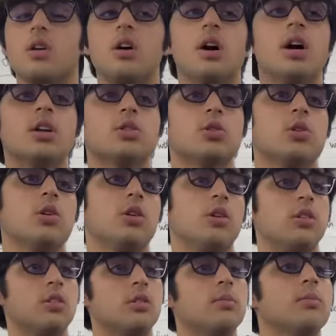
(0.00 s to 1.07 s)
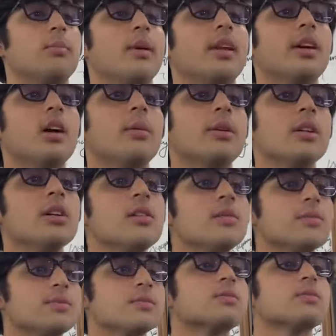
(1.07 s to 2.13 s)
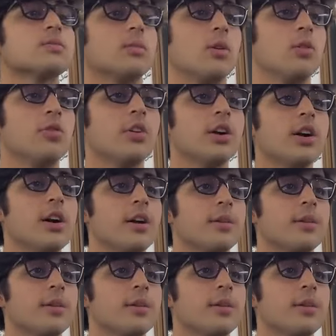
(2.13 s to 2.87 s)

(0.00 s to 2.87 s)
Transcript: हाँ तो मलिंगा बेटा होमवर्क का